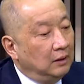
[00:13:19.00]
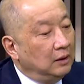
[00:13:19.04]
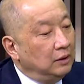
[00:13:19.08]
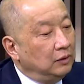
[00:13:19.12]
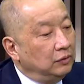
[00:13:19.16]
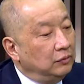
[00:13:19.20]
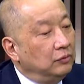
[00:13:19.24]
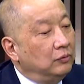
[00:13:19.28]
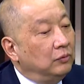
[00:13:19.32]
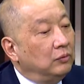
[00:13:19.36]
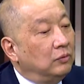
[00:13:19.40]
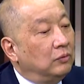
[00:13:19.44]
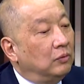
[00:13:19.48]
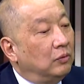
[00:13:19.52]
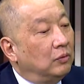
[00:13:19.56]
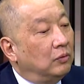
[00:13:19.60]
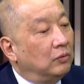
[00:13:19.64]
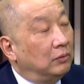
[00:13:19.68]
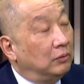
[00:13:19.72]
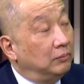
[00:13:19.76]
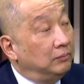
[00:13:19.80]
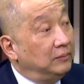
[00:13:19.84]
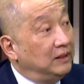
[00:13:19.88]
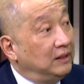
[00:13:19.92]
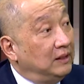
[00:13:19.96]
如果
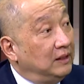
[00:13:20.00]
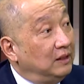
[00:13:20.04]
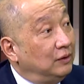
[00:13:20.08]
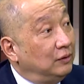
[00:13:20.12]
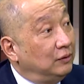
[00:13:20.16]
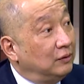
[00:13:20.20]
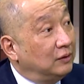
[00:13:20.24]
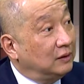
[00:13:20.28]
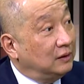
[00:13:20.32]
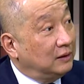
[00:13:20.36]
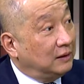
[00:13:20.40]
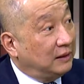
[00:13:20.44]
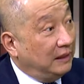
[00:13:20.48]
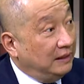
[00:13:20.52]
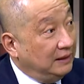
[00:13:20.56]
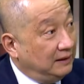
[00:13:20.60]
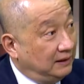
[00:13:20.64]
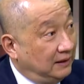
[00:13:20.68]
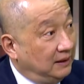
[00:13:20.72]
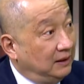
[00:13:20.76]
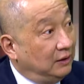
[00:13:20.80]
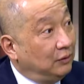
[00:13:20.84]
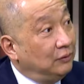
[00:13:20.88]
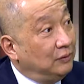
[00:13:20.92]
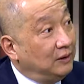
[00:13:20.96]
我们能够给
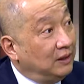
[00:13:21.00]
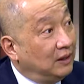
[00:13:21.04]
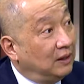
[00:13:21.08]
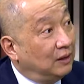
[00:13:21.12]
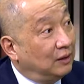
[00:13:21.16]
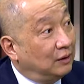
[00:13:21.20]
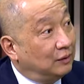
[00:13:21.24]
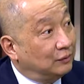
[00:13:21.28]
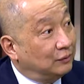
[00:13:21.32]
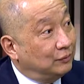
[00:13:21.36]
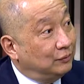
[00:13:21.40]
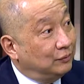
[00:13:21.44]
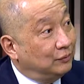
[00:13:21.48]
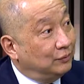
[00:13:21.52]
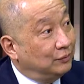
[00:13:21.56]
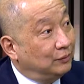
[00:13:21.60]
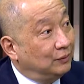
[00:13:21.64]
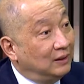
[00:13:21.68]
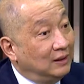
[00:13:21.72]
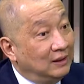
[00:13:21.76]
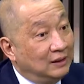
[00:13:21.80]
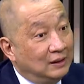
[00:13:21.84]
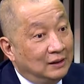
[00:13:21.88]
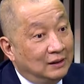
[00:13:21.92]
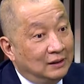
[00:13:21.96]
提供一个好处，说
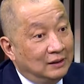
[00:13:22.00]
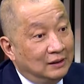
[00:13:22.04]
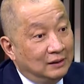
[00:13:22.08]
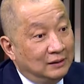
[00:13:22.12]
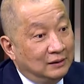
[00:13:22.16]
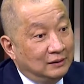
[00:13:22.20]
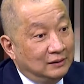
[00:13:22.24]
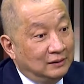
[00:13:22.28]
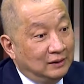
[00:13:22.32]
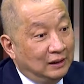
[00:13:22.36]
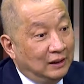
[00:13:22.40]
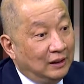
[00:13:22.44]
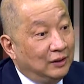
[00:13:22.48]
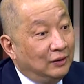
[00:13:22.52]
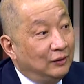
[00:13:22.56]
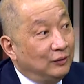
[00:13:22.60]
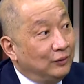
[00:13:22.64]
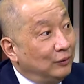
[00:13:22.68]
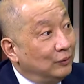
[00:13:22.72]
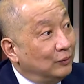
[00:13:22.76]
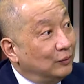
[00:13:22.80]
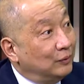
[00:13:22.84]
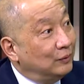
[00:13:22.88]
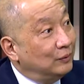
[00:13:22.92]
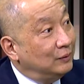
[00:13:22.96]
能够
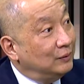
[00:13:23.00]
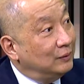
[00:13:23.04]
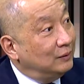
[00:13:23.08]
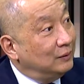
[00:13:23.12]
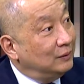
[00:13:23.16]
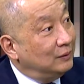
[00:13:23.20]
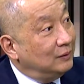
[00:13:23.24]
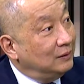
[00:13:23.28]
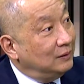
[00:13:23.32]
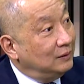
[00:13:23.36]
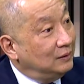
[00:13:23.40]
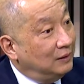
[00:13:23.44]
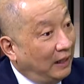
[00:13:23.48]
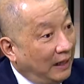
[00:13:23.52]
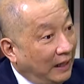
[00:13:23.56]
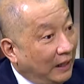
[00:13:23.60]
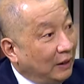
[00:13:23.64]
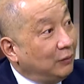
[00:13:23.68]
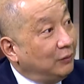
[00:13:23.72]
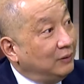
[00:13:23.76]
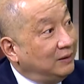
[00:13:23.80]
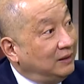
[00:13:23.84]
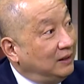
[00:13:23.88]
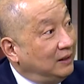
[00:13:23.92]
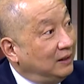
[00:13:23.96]
有
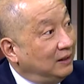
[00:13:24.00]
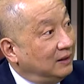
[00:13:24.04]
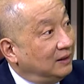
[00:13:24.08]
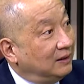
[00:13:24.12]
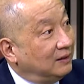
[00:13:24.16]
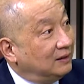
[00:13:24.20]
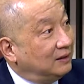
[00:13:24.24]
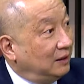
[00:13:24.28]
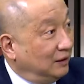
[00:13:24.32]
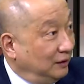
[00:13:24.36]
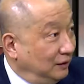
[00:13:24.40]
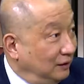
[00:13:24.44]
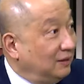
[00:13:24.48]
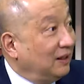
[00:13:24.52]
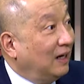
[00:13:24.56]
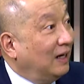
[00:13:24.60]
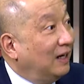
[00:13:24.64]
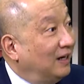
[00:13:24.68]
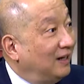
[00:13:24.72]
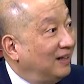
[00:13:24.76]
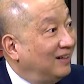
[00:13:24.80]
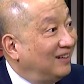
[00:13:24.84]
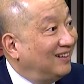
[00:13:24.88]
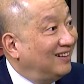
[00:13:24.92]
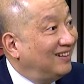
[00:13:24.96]
equity 的成
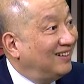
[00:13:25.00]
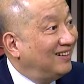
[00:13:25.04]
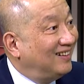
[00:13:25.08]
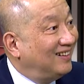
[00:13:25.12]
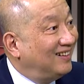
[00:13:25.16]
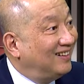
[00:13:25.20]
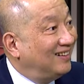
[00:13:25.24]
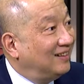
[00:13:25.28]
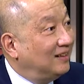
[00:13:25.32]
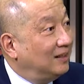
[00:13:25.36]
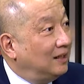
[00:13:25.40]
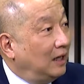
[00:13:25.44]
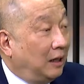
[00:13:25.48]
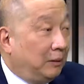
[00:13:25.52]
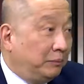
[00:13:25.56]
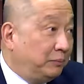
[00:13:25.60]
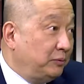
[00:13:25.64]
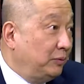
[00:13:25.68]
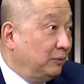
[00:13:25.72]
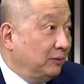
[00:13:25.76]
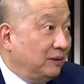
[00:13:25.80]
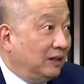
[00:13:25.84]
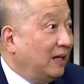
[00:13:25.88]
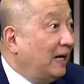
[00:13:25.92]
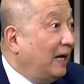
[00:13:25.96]
长，up
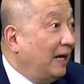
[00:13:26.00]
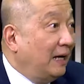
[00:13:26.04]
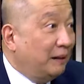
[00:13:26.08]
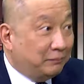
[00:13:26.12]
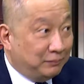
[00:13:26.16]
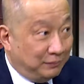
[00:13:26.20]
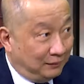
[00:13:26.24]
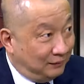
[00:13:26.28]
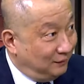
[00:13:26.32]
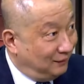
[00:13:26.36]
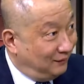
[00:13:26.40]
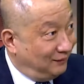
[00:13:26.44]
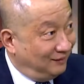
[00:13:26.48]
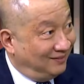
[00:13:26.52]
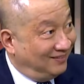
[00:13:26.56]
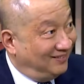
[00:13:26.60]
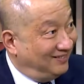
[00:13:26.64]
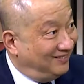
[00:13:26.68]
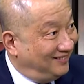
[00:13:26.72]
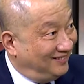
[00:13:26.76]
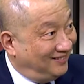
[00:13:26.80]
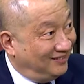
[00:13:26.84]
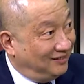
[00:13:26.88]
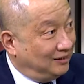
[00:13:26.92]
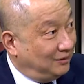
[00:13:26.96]
to the cap，
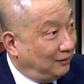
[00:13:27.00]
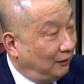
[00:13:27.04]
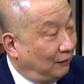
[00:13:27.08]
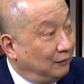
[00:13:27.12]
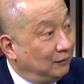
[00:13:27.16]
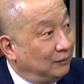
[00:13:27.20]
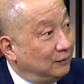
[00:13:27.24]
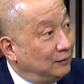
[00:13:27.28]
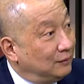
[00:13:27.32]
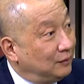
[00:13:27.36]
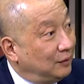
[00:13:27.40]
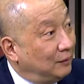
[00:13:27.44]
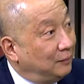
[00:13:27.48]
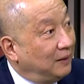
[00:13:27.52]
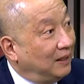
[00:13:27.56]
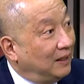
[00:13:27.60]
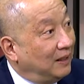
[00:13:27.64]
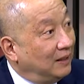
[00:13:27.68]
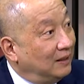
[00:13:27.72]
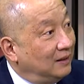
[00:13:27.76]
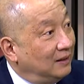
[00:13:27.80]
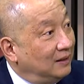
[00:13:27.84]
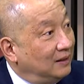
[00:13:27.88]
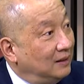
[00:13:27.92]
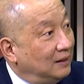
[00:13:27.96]
到对不对？
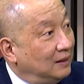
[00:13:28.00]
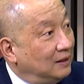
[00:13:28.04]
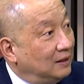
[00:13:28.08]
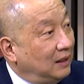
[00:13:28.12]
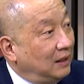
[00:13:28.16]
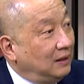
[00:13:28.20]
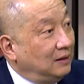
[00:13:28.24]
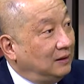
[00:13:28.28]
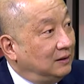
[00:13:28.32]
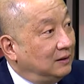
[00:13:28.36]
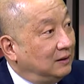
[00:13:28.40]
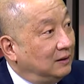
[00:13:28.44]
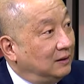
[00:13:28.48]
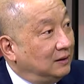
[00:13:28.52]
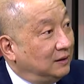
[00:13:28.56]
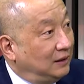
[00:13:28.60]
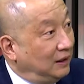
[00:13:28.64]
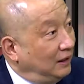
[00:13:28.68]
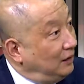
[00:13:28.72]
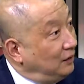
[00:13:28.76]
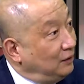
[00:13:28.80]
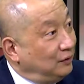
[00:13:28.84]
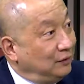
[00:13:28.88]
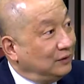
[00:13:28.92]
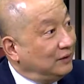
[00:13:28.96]
但是
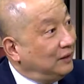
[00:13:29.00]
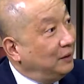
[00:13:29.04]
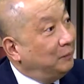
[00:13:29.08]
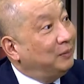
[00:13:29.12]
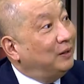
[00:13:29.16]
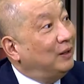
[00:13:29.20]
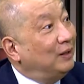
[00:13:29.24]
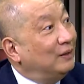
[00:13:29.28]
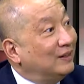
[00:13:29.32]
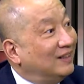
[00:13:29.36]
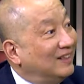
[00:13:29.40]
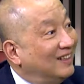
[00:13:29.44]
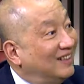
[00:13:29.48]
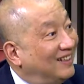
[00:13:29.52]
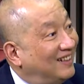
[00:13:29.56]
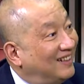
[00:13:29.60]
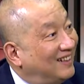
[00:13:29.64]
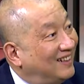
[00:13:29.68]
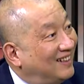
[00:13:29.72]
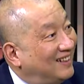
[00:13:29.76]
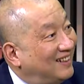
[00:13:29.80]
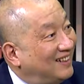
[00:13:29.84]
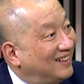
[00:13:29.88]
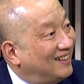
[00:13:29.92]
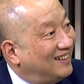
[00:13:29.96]
跌的时候跌不到你，
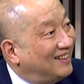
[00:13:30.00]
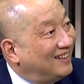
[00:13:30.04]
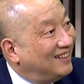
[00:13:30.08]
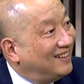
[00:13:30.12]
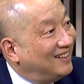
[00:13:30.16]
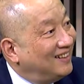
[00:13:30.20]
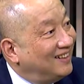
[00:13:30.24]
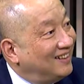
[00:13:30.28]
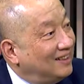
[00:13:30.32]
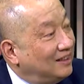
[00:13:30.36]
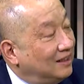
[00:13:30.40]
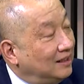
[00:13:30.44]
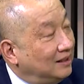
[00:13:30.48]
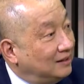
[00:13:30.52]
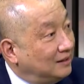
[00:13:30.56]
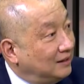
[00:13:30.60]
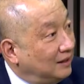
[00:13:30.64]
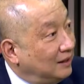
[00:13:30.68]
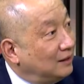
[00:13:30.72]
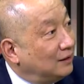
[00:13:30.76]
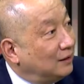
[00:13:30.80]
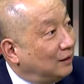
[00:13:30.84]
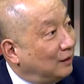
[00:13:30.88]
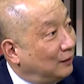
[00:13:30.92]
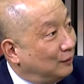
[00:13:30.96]
嗯哼，那这
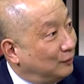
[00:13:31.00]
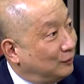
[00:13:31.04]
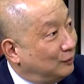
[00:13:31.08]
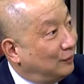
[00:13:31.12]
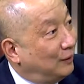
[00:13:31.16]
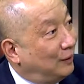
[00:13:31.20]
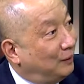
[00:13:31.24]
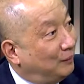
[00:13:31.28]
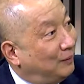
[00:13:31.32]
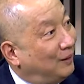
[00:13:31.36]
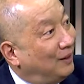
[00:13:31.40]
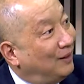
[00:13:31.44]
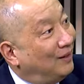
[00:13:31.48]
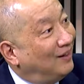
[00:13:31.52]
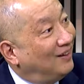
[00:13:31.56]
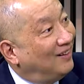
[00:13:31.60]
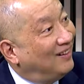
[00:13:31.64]
样的好处好不好？